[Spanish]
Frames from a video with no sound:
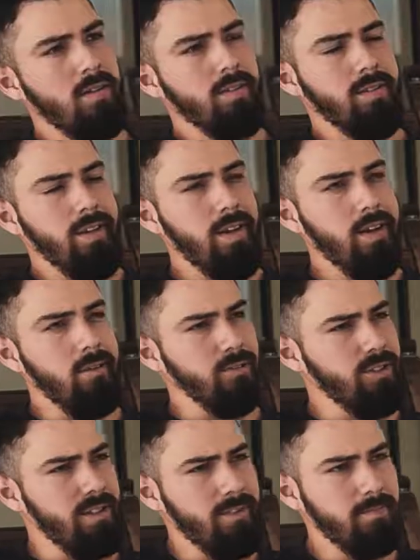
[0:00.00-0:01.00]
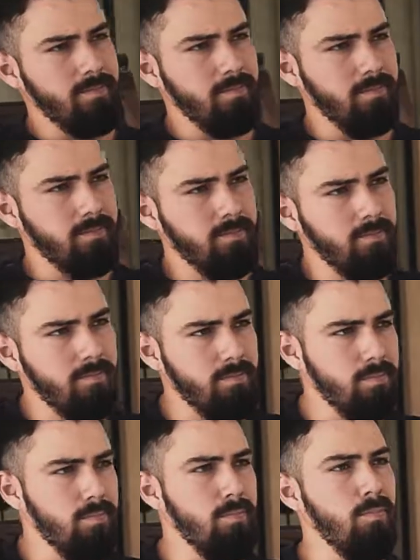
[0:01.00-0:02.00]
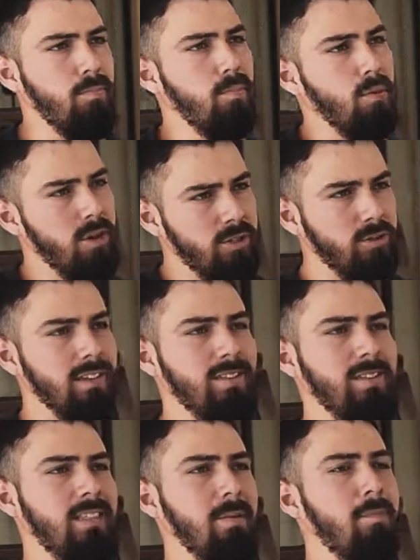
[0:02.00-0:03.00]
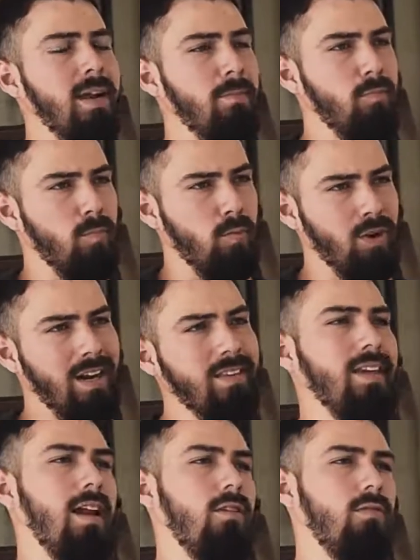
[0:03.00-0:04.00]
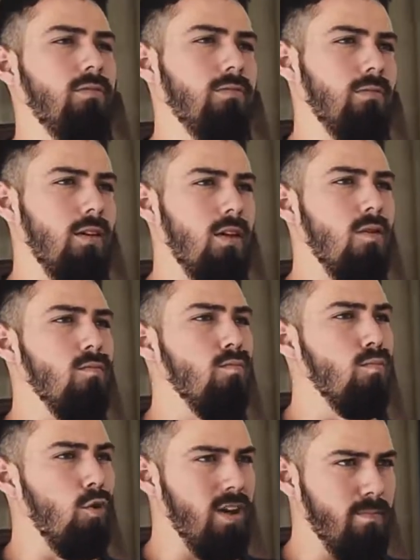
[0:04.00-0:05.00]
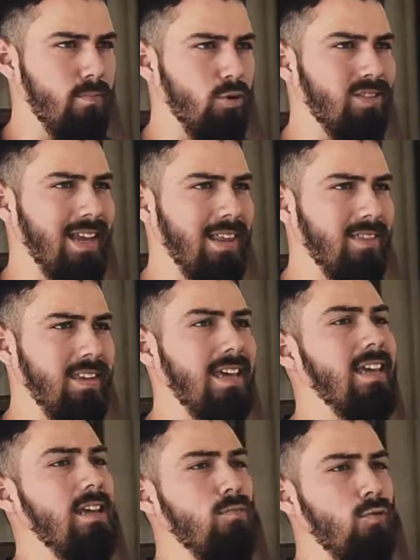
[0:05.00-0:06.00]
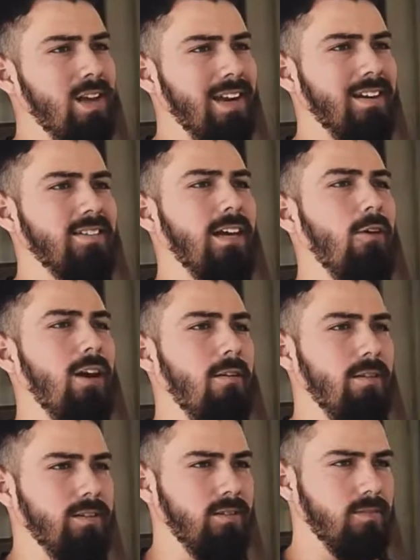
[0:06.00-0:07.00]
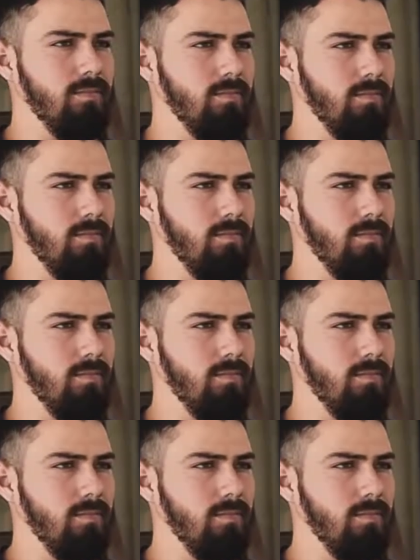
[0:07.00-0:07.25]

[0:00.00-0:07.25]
Sí, lo sé. Por eso te cité para proponerte algo muy importante y muy arriesgado a la vez.